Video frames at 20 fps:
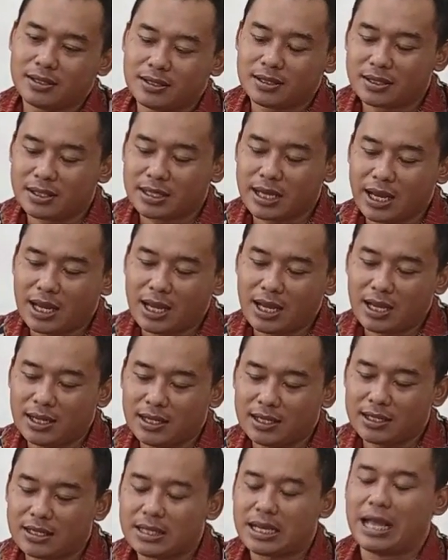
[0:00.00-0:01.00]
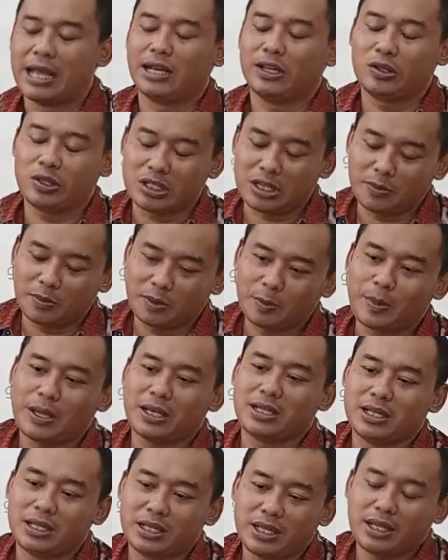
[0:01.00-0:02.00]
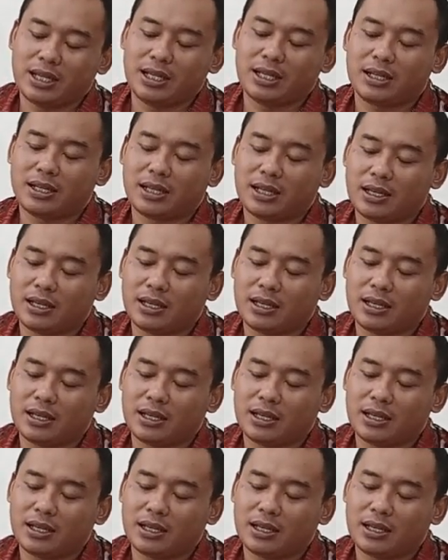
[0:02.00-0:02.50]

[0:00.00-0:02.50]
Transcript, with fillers: saya salut sama Pak Didi